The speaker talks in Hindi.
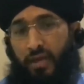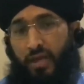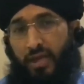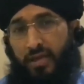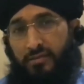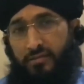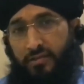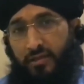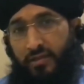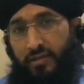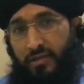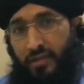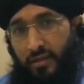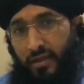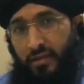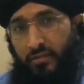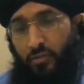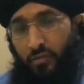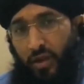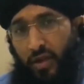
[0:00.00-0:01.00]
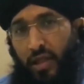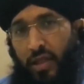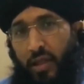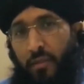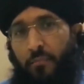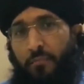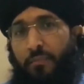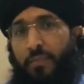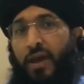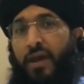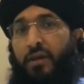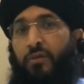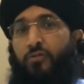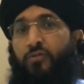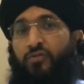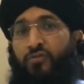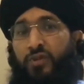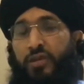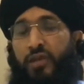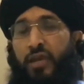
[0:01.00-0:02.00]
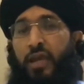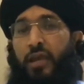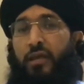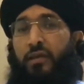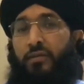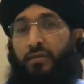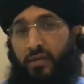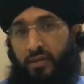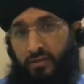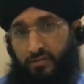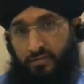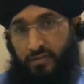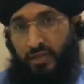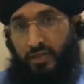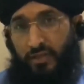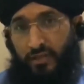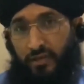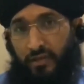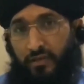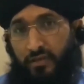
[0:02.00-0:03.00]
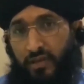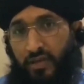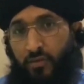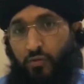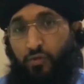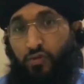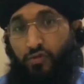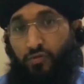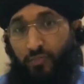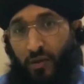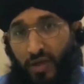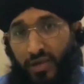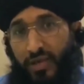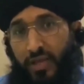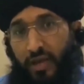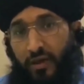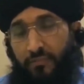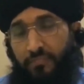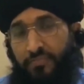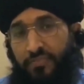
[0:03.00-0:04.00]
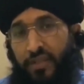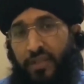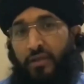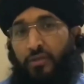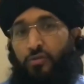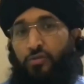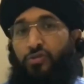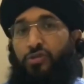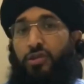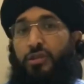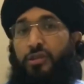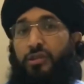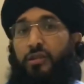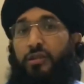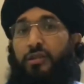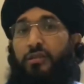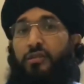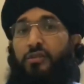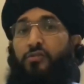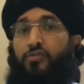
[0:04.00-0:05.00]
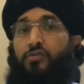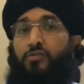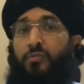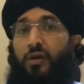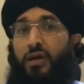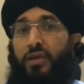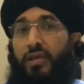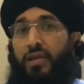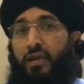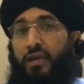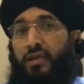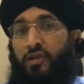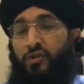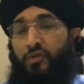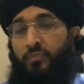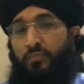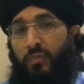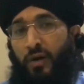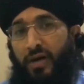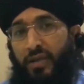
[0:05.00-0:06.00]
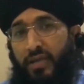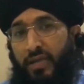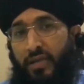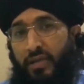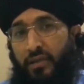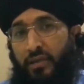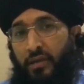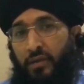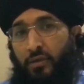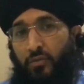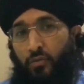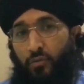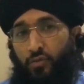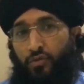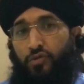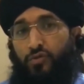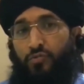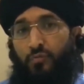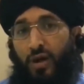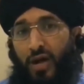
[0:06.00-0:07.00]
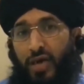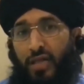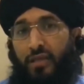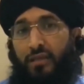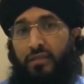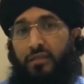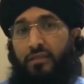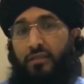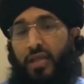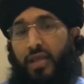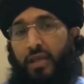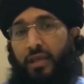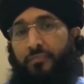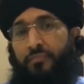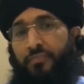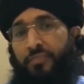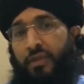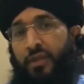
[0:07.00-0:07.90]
एक सल्तनत और एक एम्पायर गुजरी है सल्तनत उस्मानिया तो सल्तनत उस्मानिया के जो बानी उस्मान थे